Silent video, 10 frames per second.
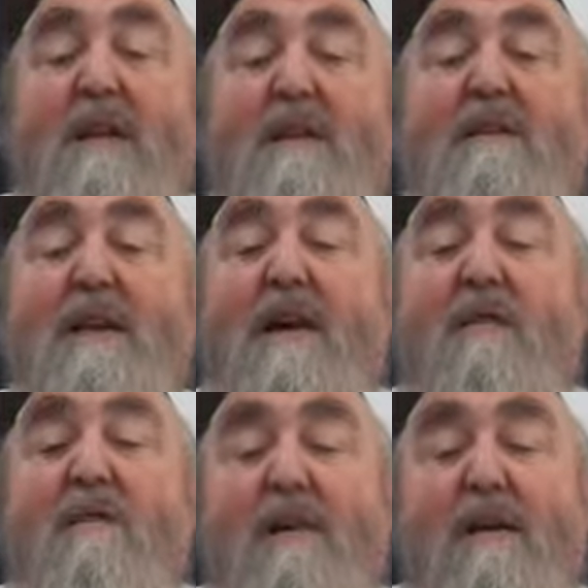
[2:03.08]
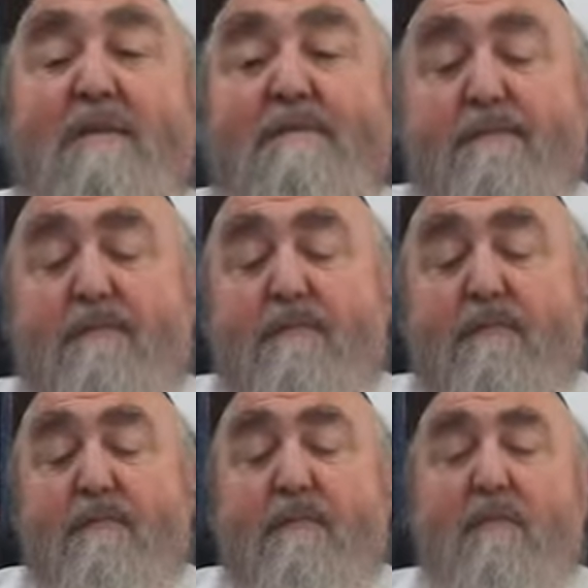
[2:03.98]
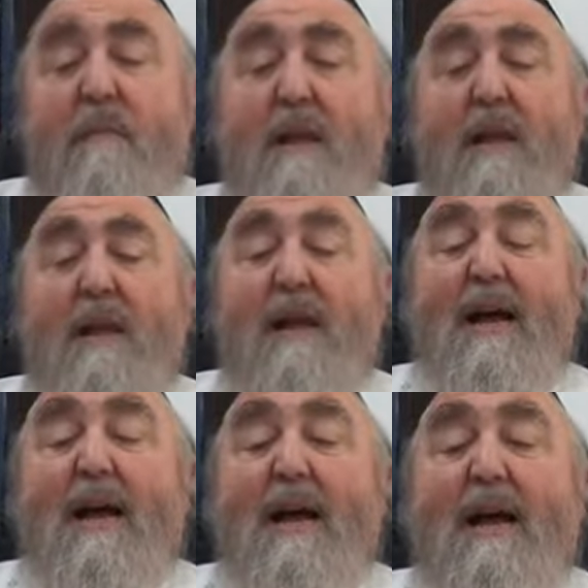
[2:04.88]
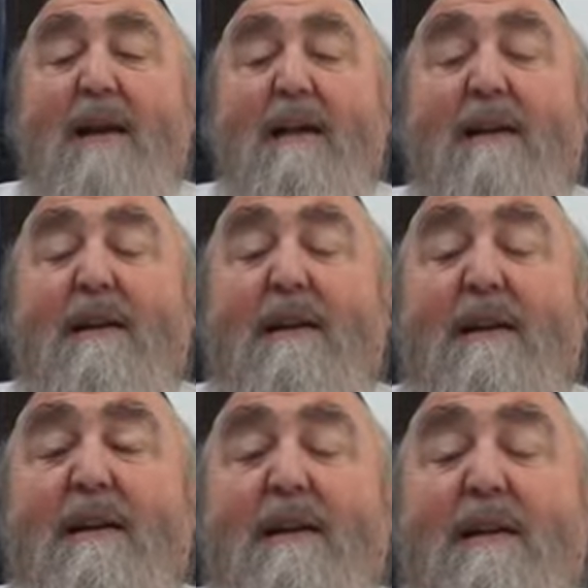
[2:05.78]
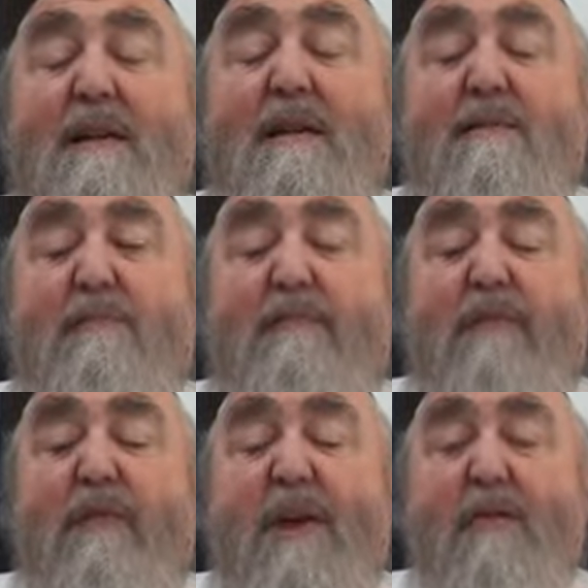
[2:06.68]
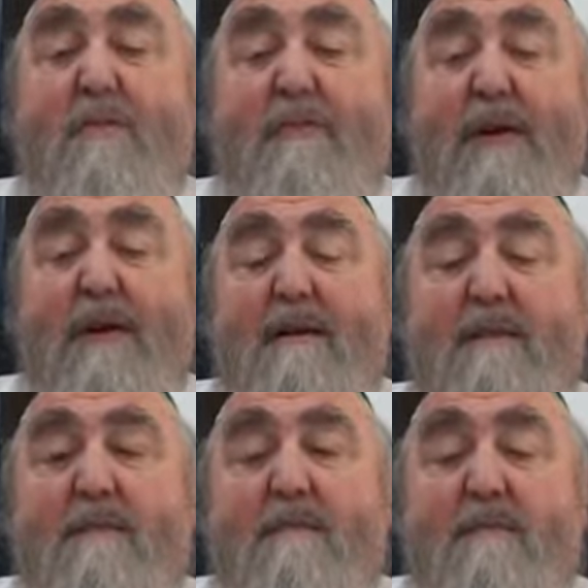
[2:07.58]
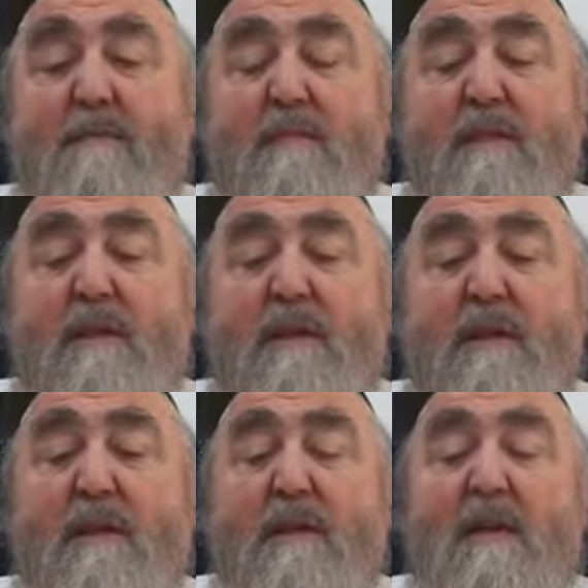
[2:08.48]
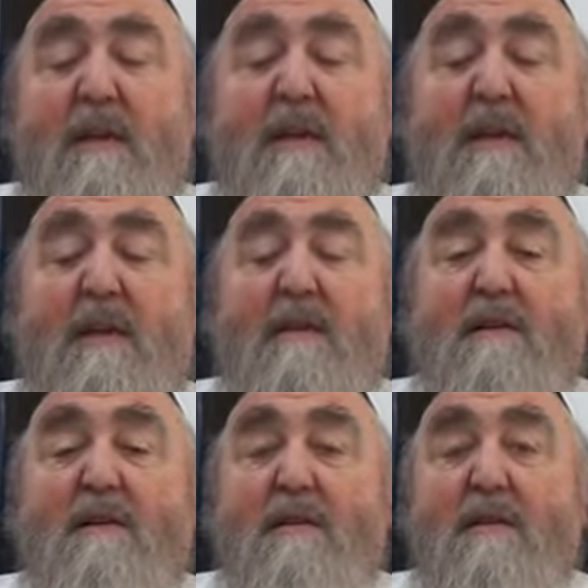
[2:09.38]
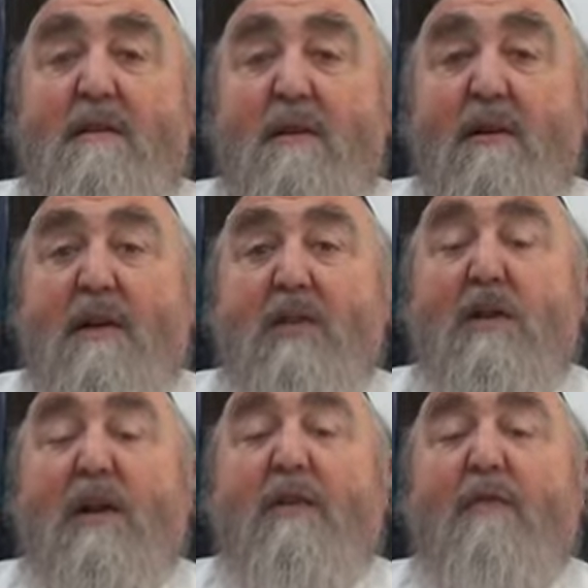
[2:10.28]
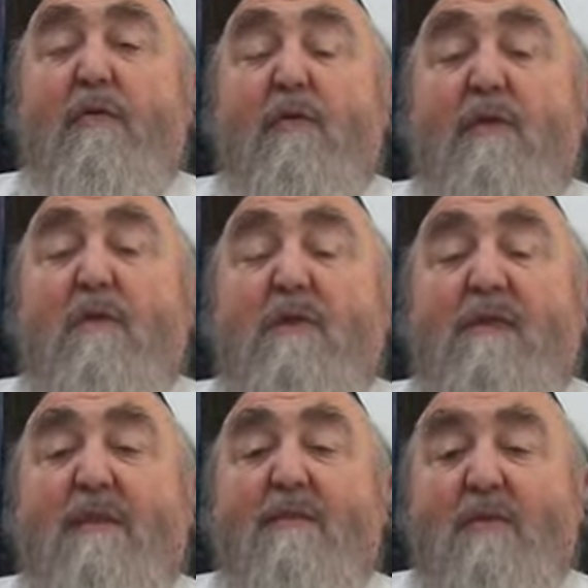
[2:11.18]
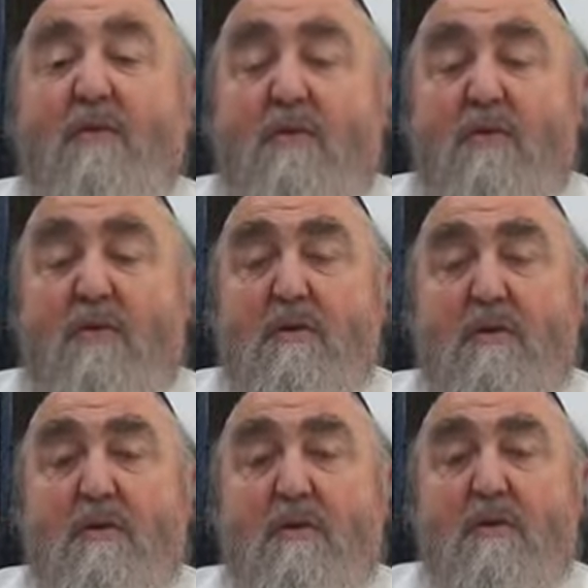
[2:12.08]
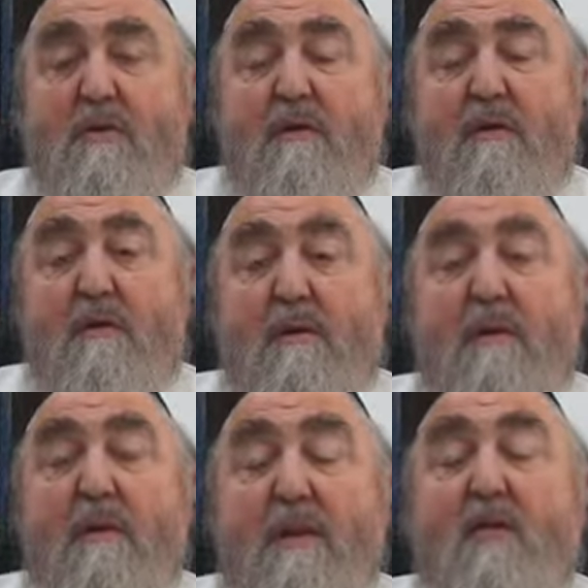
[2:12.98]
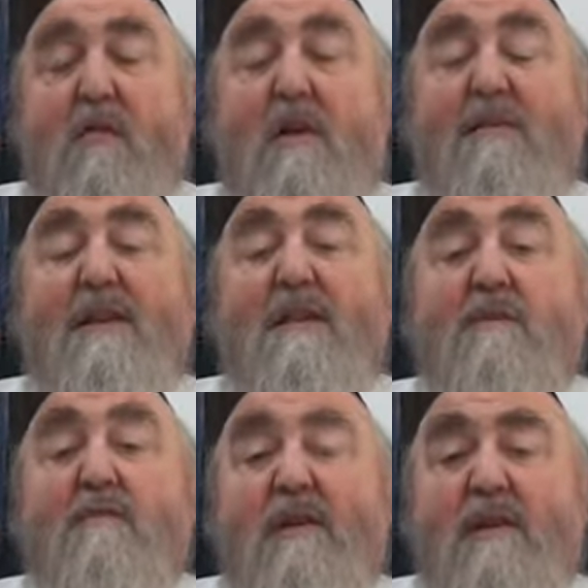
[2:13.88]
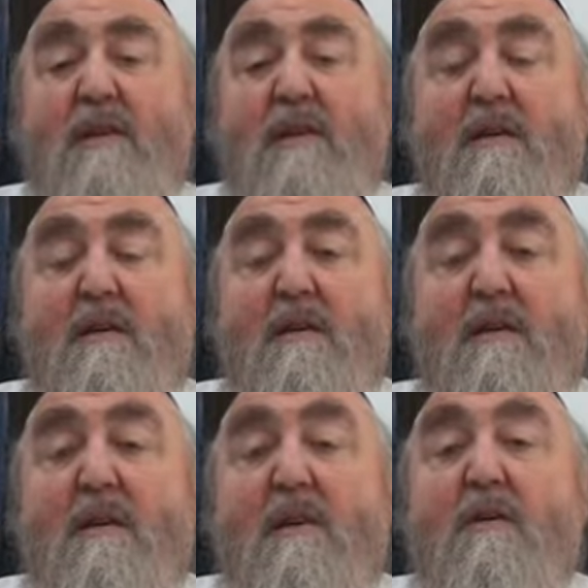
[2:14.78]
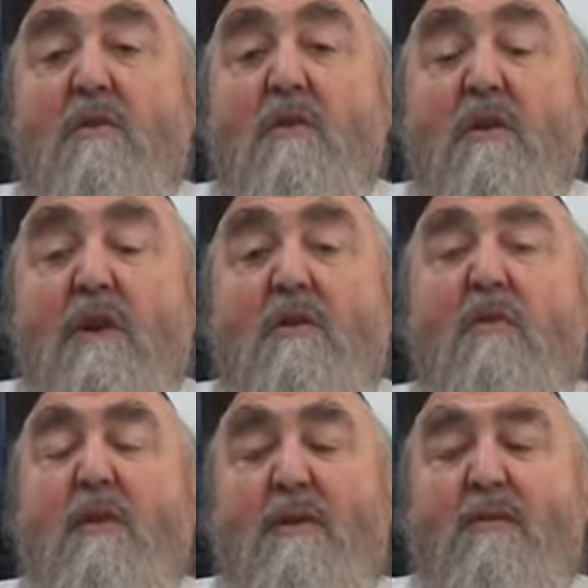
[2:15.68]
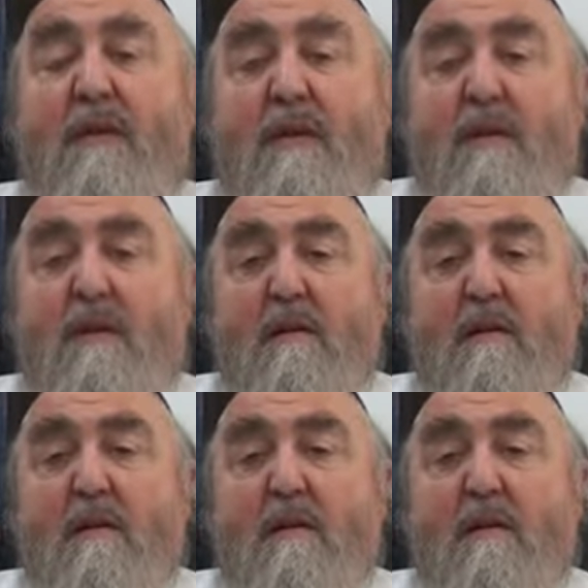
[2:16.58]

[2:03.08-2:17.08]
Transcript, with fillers: et d'arriver à faire le pas et s'engager à fond au service de Dieu la Torah vient témoigner que Yitro l'a fait.